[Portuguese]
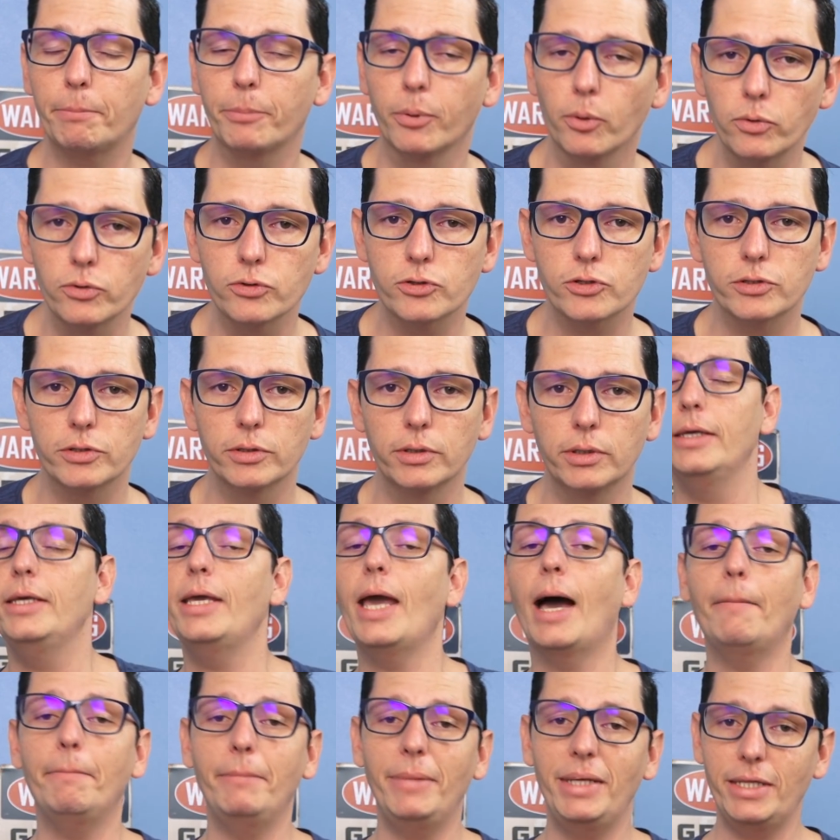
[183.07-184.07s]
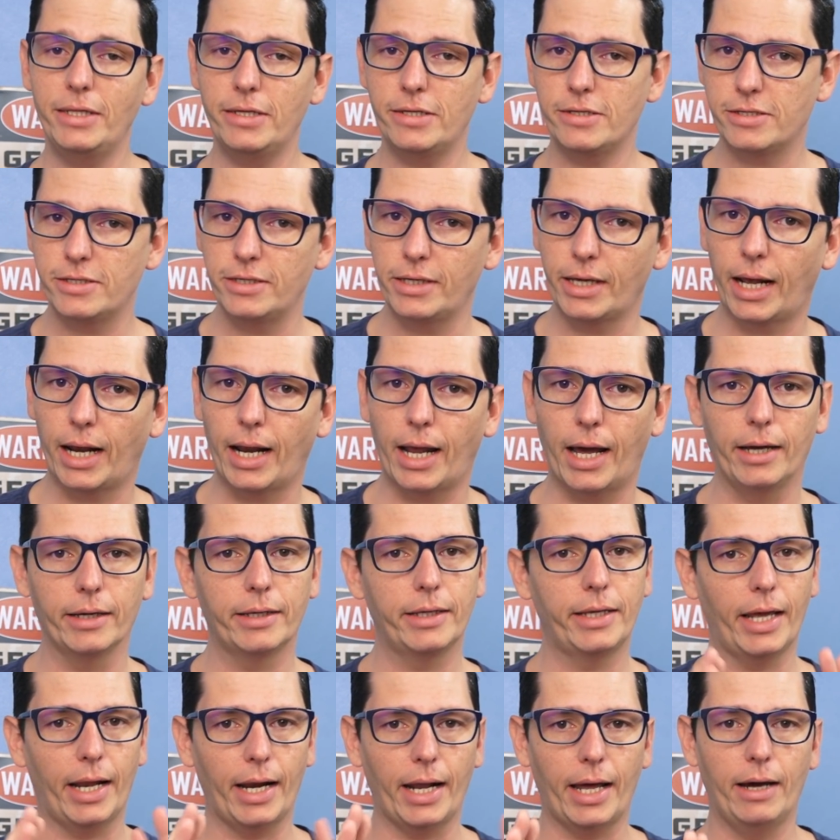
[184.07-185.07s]
Plus. E a minizinha lá,
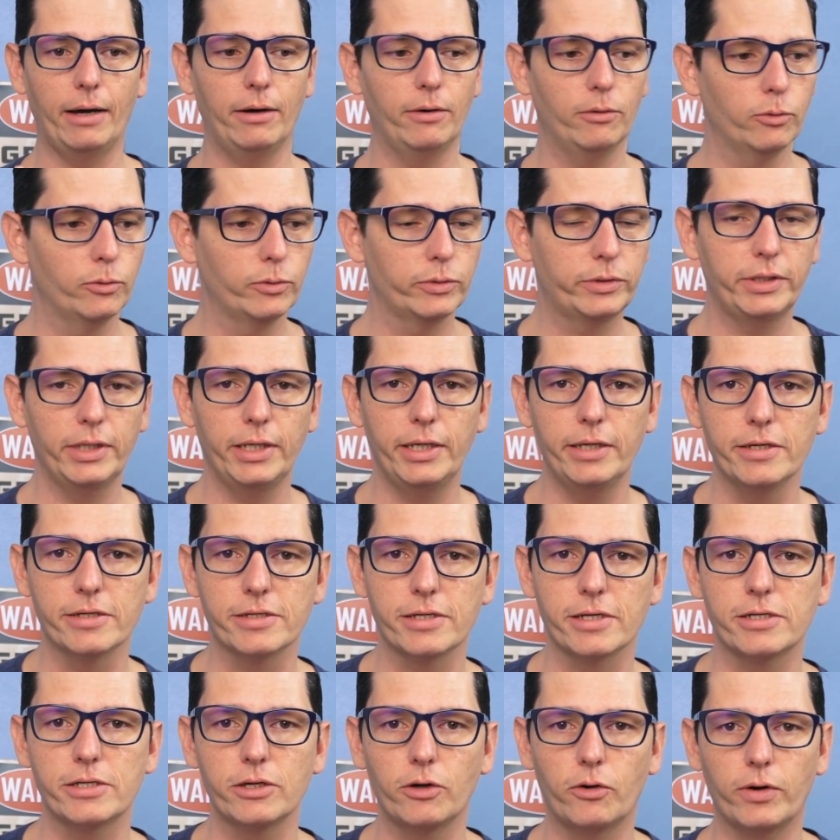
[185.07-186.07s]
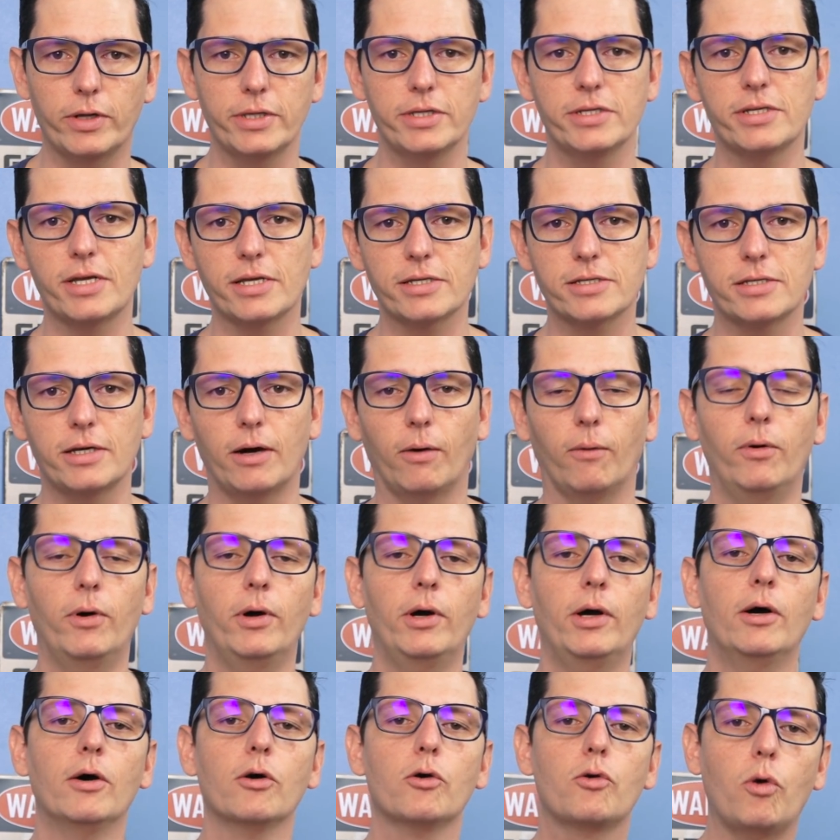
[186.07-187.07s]
que ela utiliza sincronização
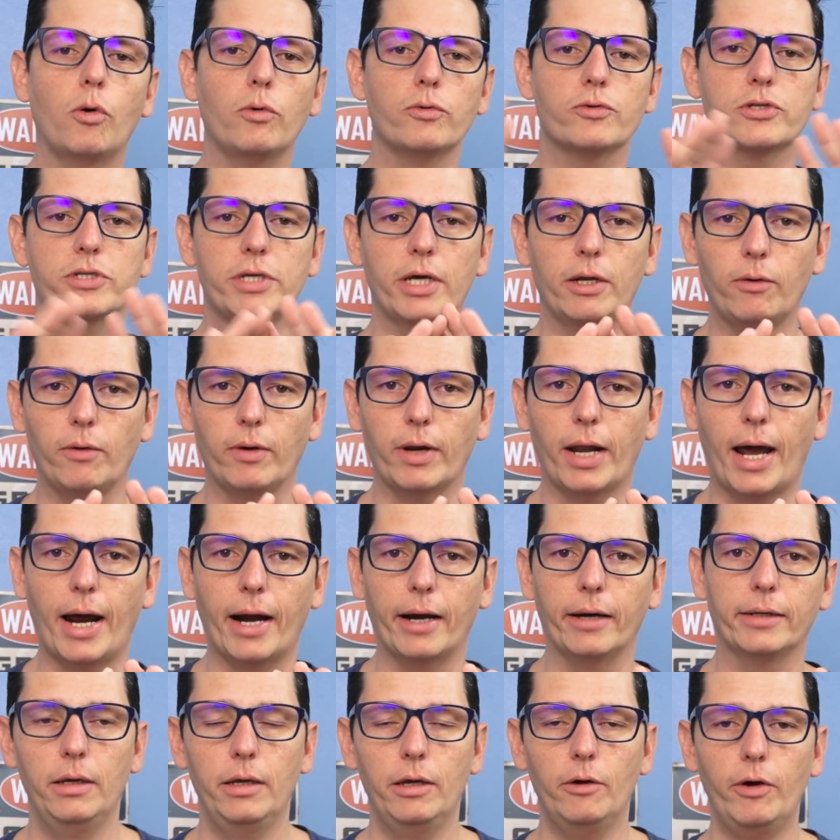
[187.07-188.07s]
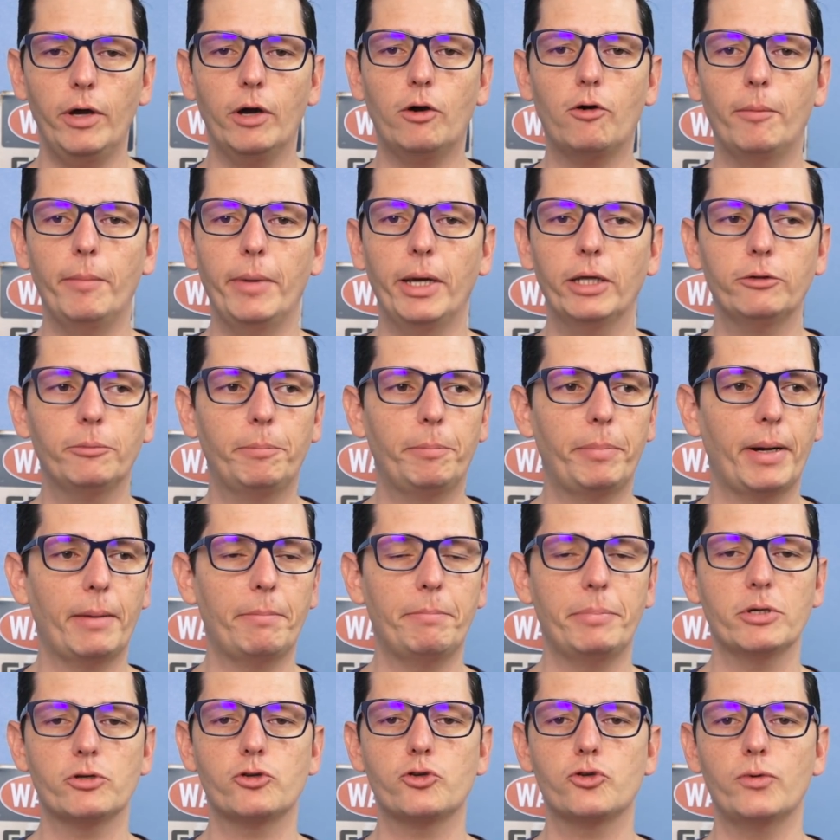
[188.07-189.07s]
com o celular, eu recomendo para
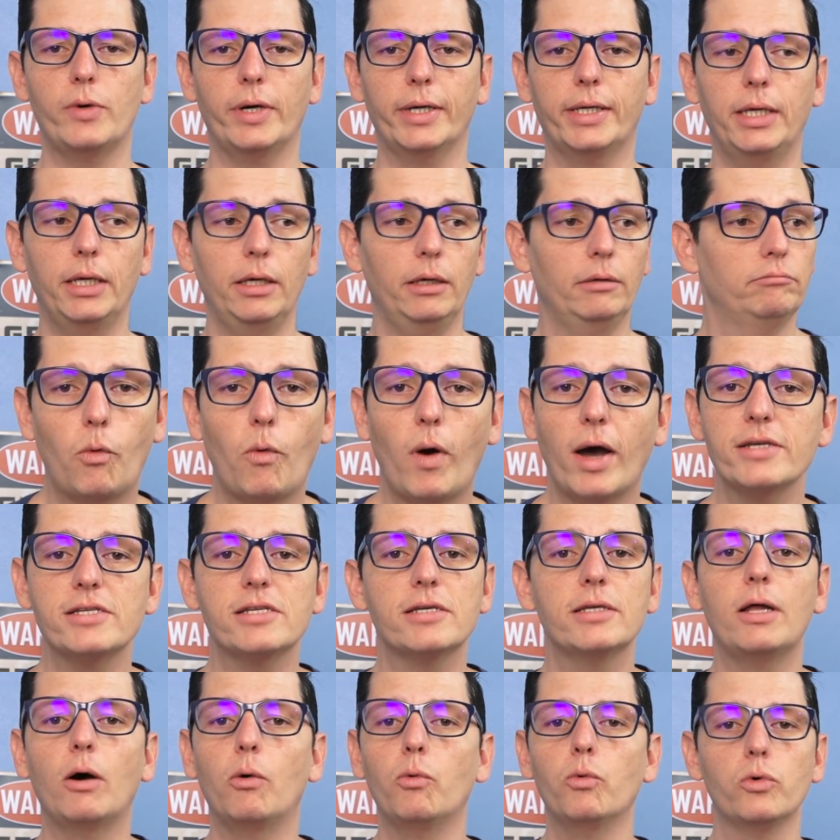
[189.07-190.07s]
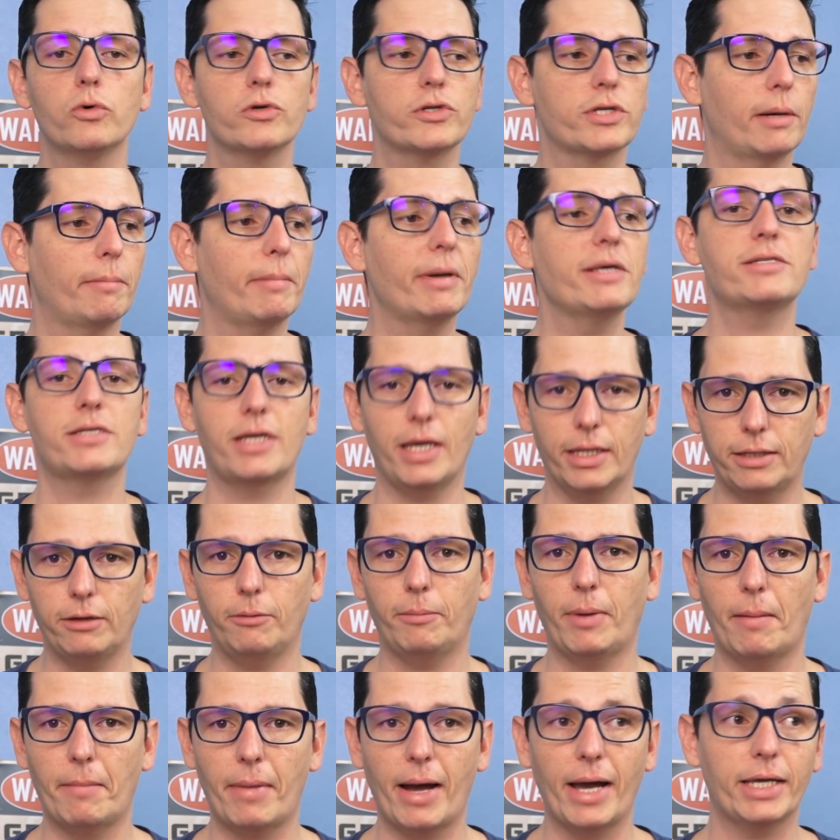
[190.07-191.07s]
pessoa que quase não usa, mas quer ter
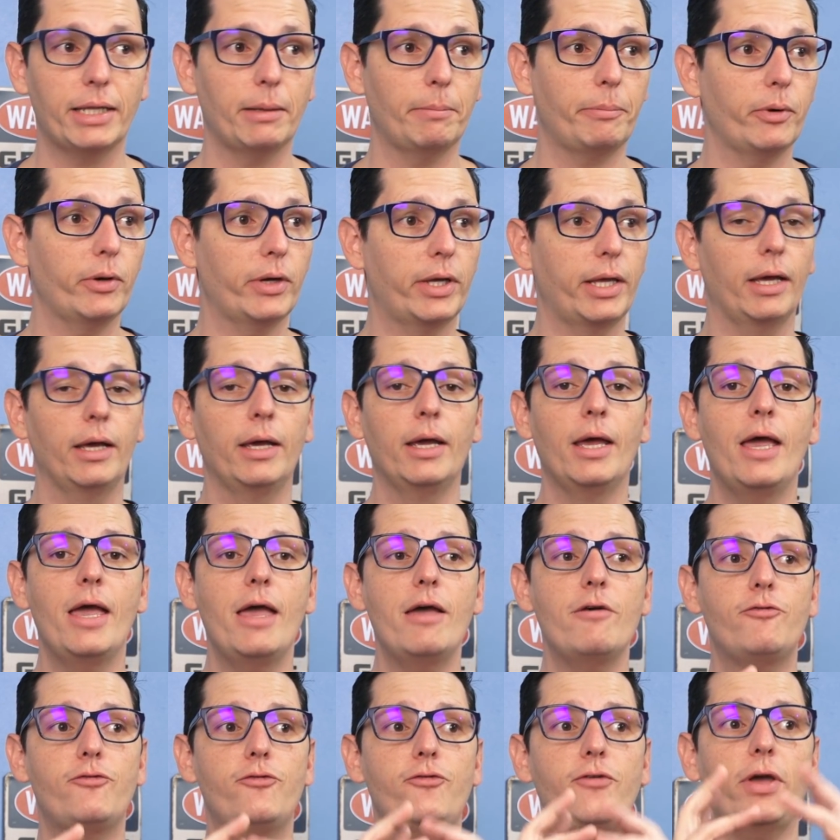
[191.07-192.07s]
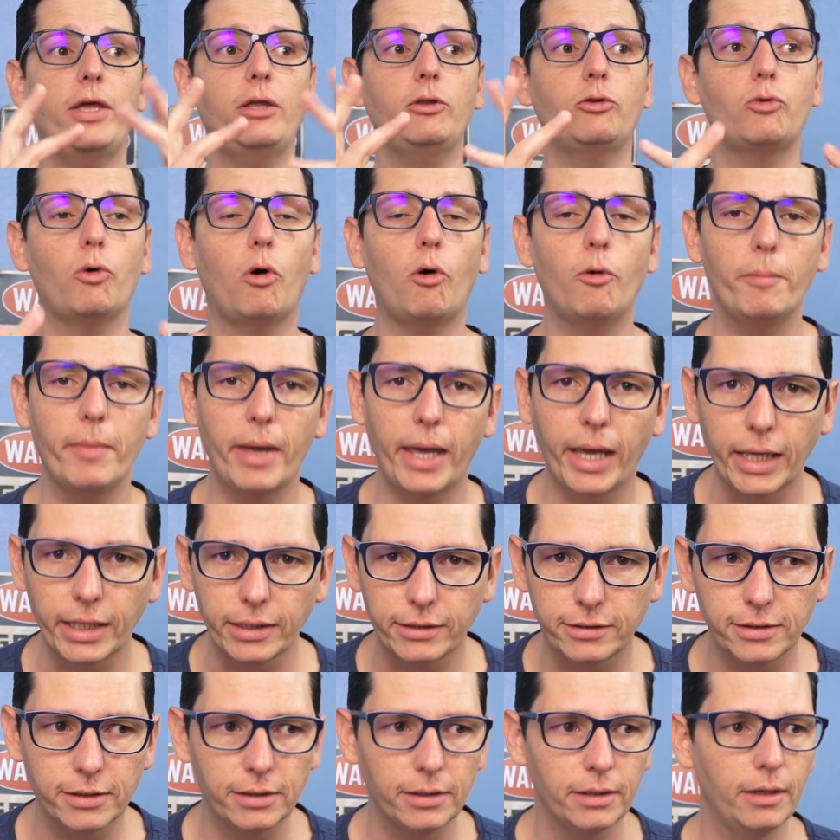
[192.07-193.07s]
uma máquina porque
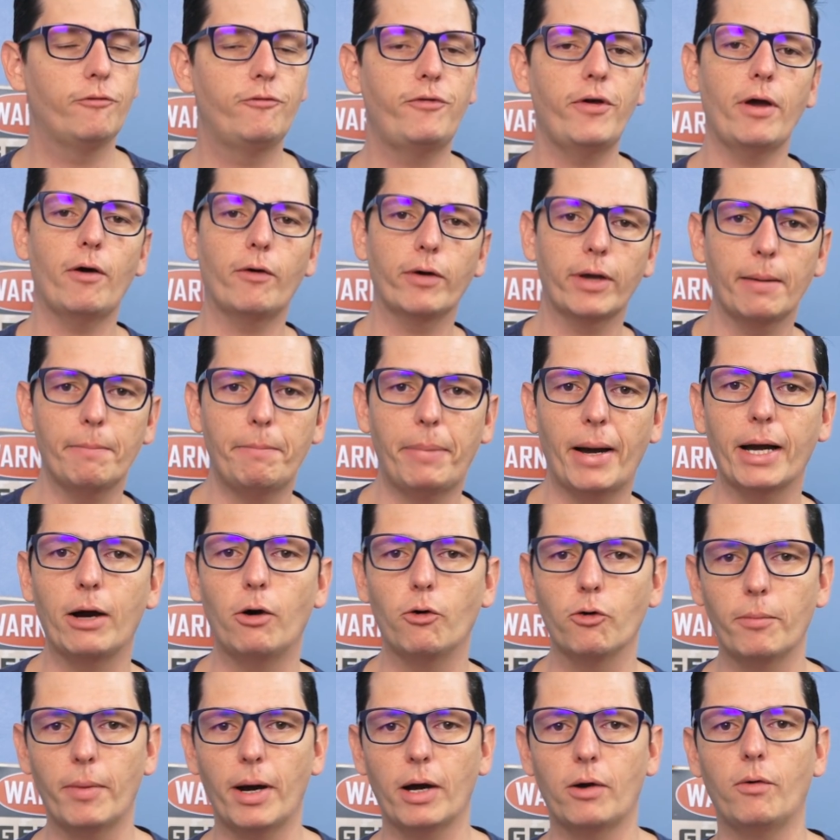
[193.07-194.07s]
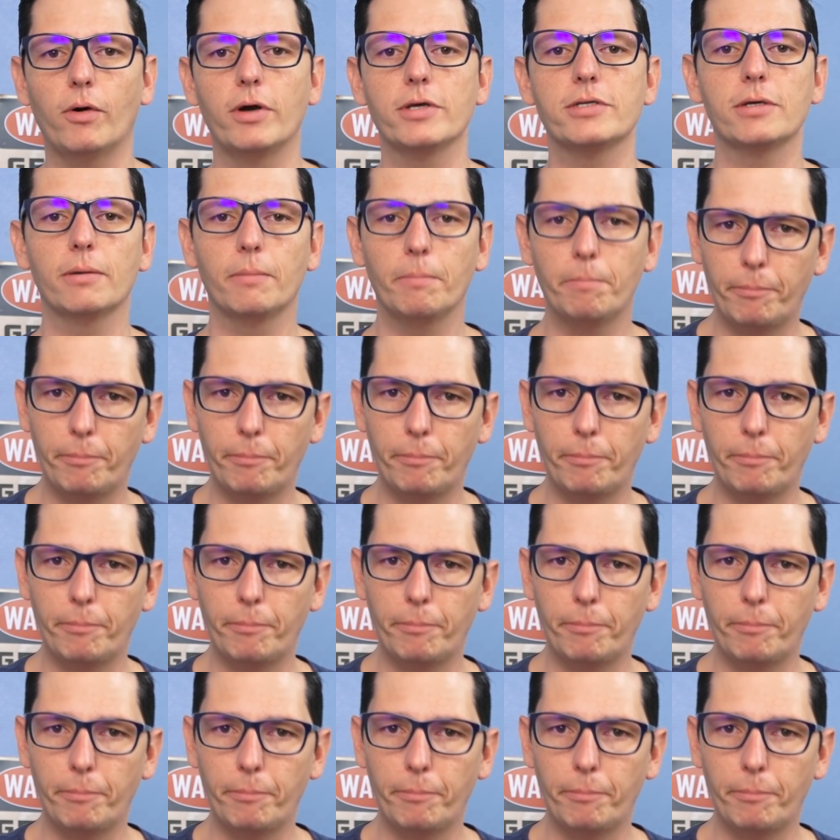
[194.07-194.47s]
eventualmente vem alguém pagar alguma coisa.